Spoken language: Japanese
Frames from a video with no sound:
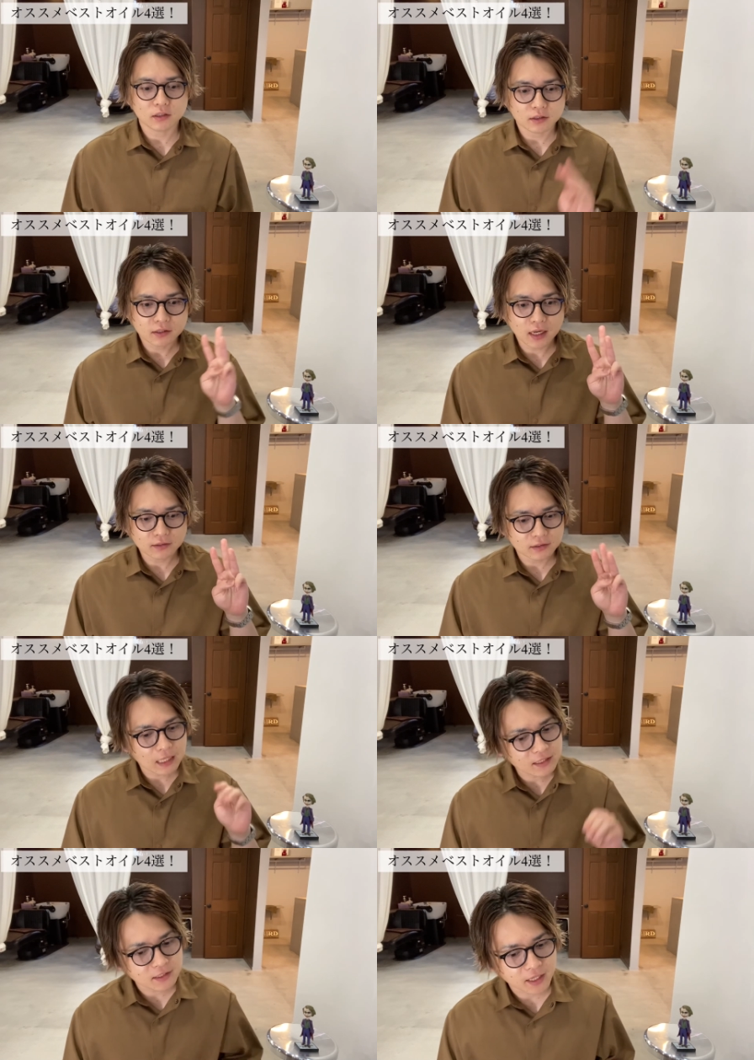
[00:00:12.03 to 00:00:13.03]

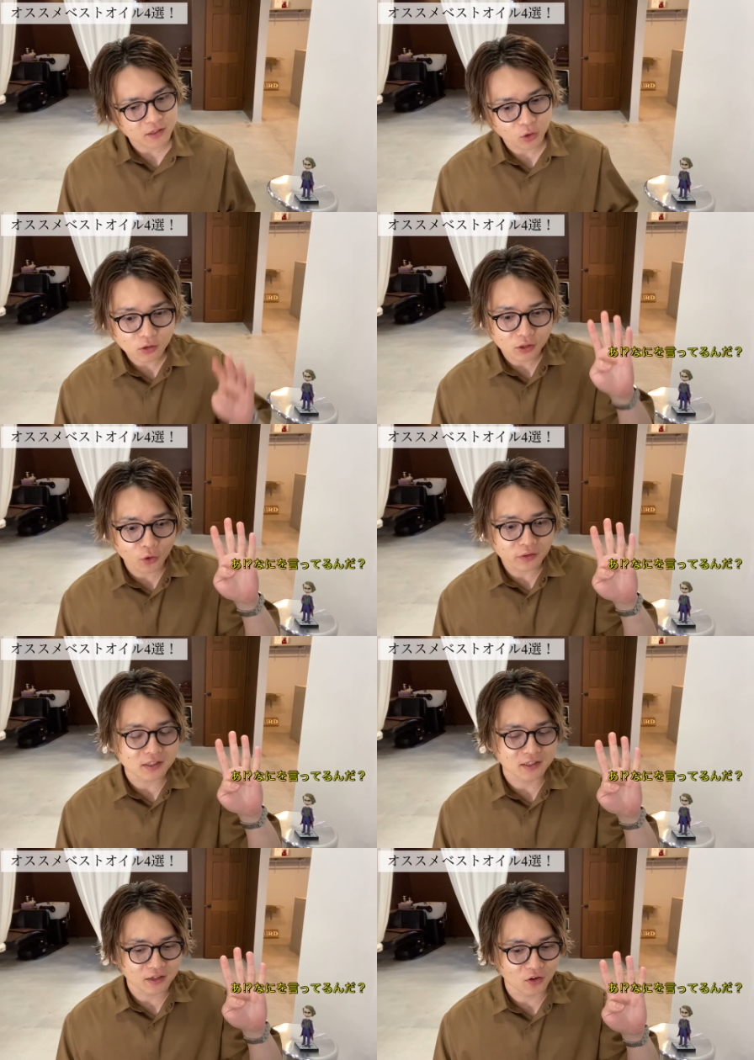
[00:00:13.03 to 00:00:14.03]
4
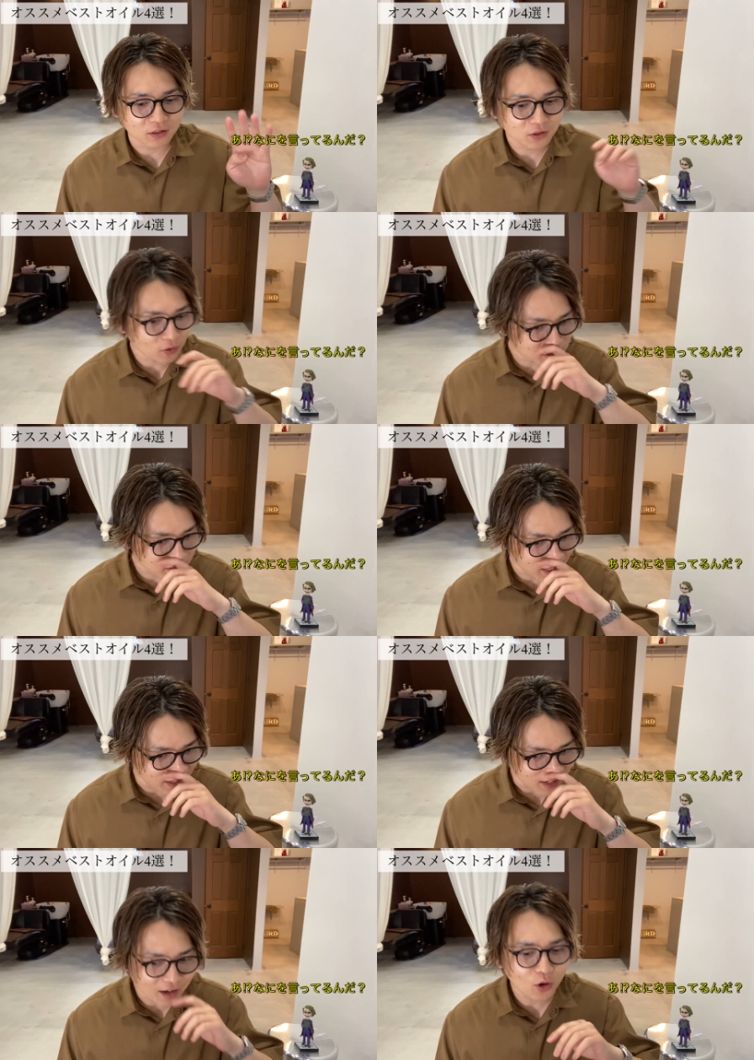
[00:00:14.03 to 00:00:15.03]
ですね、4じゃな
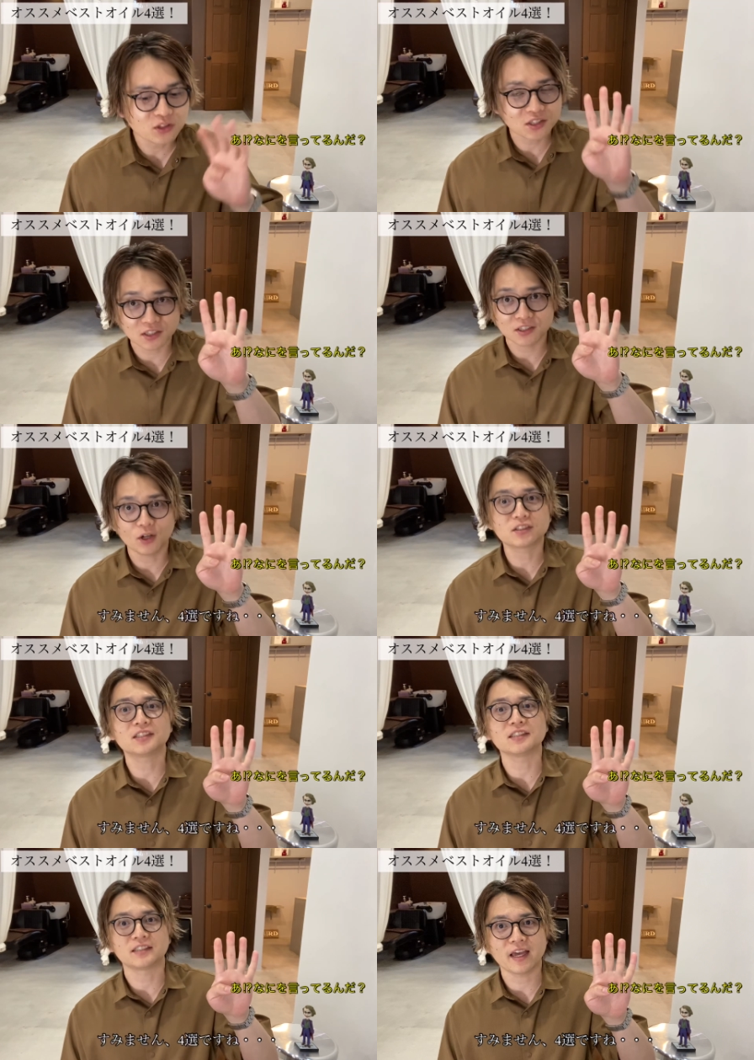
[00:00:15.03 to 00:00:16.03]
い、4つ
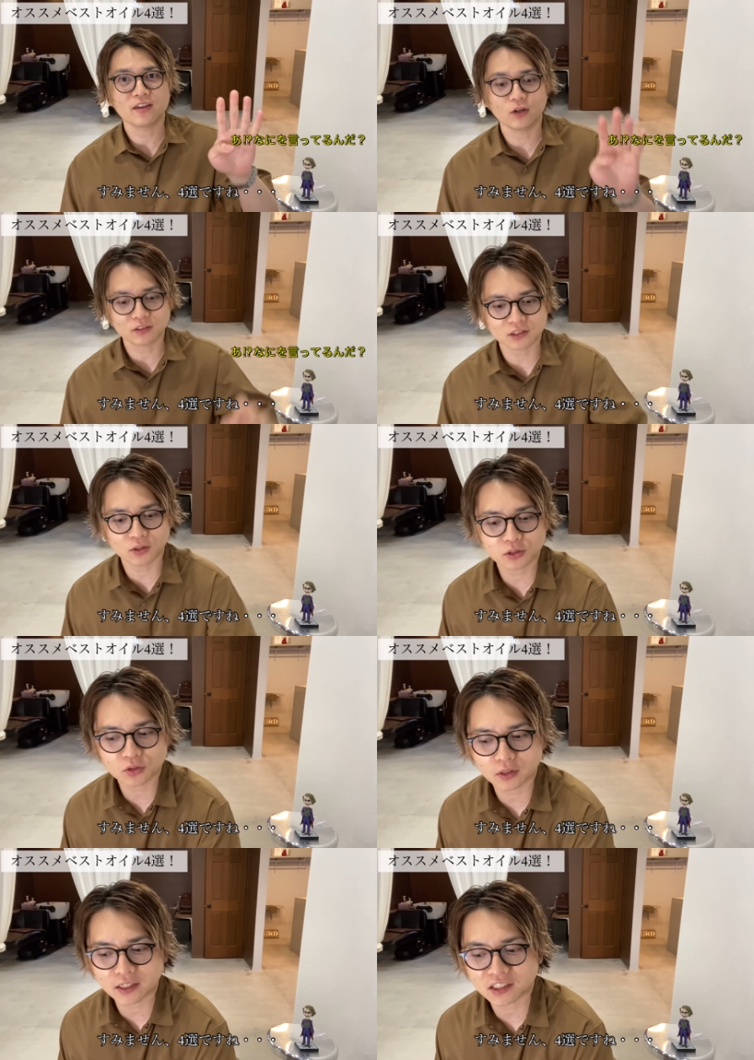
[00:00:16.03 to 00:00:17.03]
ですね、4つご
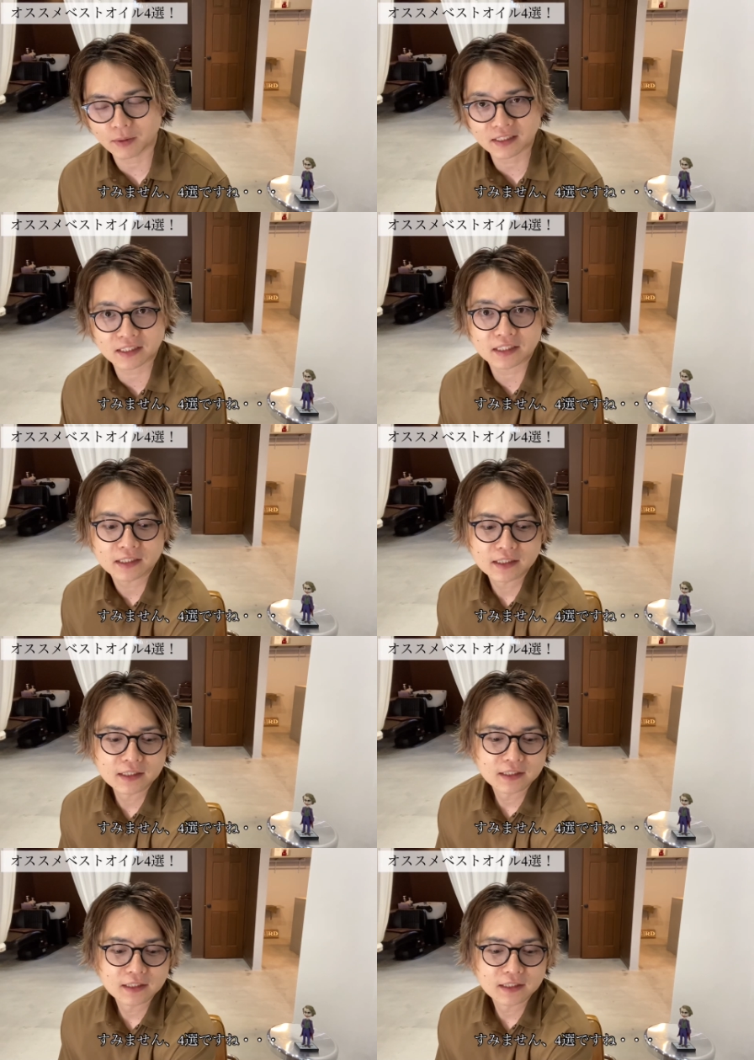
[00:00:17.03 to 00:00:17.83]
紹介します。